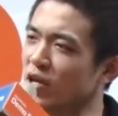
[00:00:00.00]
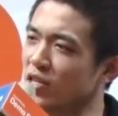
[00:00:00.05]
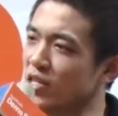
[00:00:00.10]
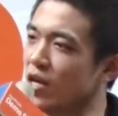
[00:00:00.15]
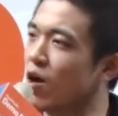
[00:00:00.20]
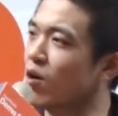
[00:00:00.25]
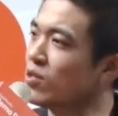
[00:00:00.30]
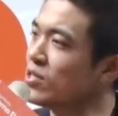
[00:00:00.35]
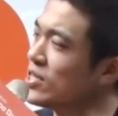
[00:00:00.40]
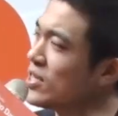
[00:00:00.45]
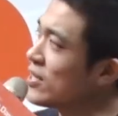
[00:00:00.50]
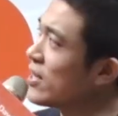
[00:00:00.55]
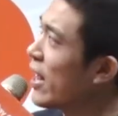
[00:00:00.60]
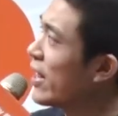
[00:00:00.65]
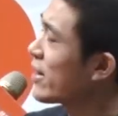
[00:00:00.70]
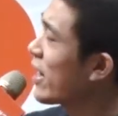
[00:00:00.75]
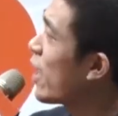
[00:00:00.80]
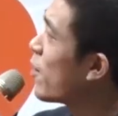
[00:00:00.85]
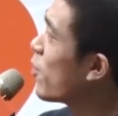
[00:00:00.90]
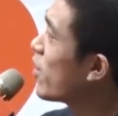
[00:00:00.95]
会想要进来
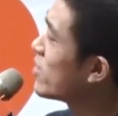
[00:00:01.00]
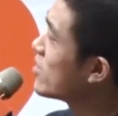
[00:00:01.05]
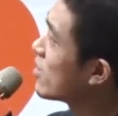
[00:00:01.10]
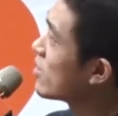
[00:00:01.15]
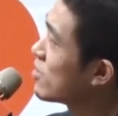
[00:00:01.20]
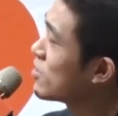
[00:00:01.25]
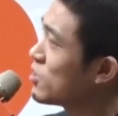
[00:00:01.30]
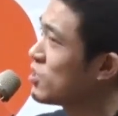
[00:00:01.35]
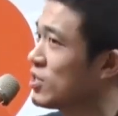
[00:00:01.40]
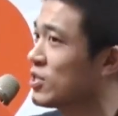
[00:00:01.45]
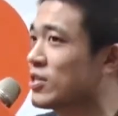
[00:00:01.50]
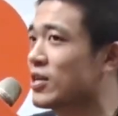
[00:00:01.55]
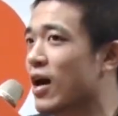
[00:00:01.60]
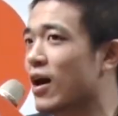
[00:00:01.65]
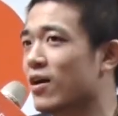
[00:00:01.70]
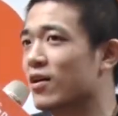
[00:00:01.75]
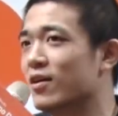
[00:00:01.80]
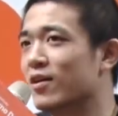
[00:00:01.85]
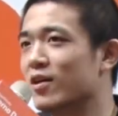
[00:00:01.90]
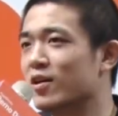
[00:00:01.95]
台湾这个市场？
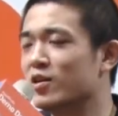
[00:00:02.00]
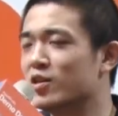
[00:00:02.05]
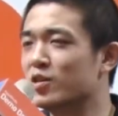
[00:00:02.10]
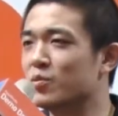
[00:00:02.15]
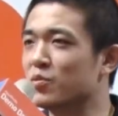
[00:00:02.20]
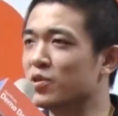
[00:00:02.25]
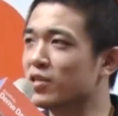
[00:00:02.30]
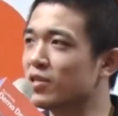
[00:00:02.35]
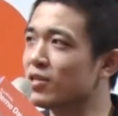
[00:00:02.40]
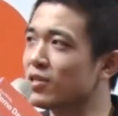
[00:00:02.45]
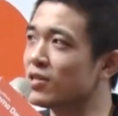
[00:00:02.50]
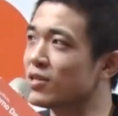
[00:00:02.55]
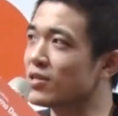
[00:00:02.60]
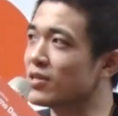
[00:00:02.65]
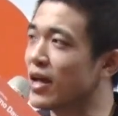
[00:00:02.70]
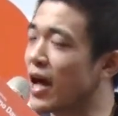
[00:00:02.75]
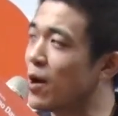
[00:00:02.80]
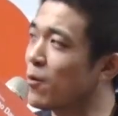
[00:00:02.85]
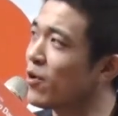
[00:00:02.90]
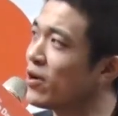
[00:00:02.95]
是不是
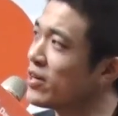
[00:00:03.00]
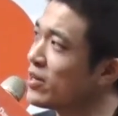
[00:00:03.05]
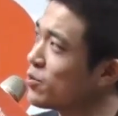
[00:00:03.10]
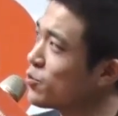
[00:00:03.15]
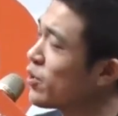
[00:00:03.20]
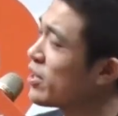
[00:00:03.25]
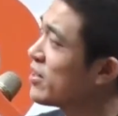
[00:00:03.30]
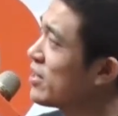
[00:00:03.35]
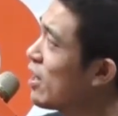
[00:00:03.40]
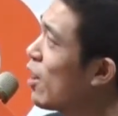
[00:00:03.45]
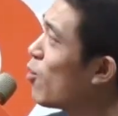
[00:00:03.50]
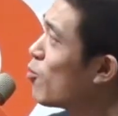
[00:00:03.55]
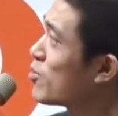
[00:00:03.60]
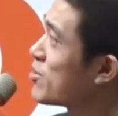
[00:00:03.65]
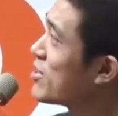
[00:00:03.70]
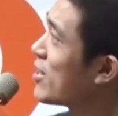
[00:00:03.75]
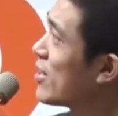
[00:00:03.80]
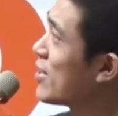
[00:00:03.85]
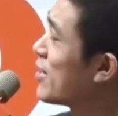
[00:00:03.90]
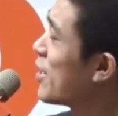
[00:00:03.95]
台湾人对跳
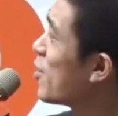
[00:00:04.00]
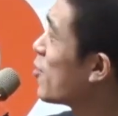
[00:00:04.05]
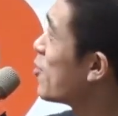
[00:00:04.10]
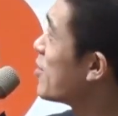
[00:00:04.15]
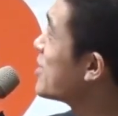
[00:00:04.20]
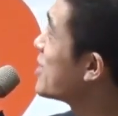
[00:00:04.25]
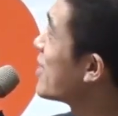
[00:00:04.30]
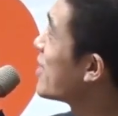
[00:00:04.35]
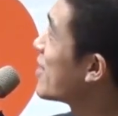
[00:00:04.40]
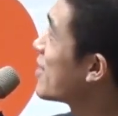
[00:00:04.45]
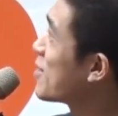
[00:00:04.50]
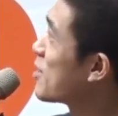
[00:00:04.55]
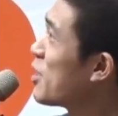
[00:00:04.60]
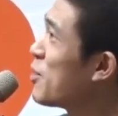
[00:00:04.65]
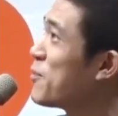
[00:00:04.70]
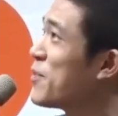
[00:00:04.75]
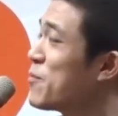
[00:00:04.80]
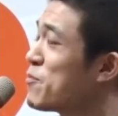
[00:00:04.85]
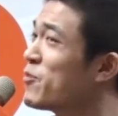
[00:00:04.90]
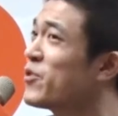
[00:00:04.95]
绳也有一些特
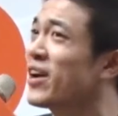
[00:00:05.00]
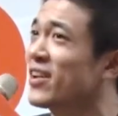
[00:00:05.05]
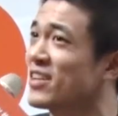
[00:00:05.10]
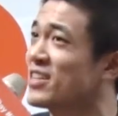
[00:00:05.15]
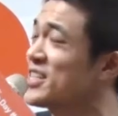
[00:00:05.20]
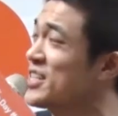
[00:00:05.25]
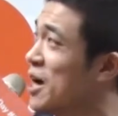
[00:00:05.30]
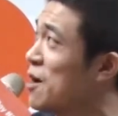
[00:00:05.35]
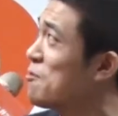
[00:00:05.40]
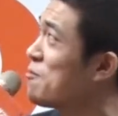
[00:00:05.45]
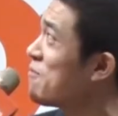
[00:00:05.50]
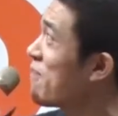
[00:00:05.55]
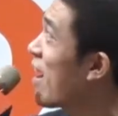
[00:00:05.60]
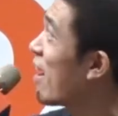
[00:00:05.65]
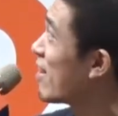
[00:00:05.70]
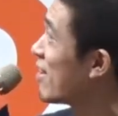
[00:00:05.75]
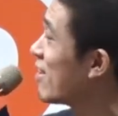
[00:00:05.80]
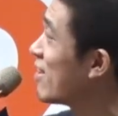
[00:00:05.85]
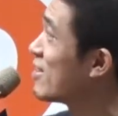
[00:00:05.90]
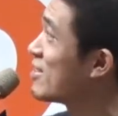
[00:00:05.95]
别不一样的想
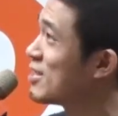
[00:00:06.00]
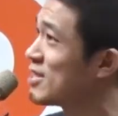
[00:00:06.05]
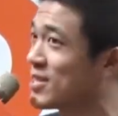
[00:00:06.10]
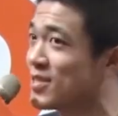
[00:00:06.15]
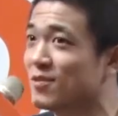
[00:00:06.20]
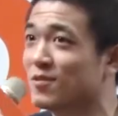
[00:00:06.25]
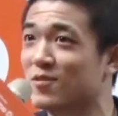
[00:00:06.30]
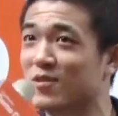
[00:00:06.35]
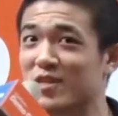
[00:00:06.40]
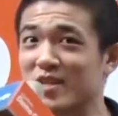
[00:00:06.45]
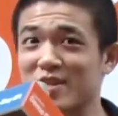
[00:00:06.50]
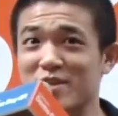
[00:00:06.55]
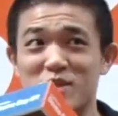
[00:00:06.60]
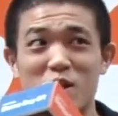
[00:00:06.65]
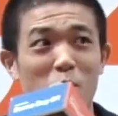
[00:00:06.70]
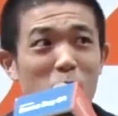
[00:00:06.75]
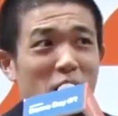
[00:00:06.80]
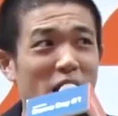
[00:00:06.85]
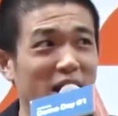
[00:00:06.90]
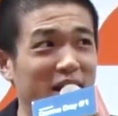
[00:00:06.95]
法呢？请
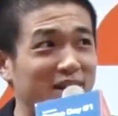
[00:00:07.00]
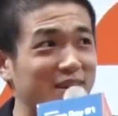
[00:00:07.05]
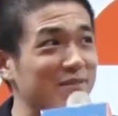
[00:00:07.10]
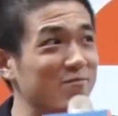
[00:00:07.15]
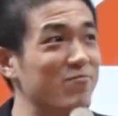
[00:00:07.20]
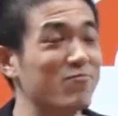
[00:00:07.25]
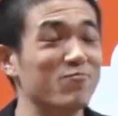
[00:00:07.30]
教 Pack。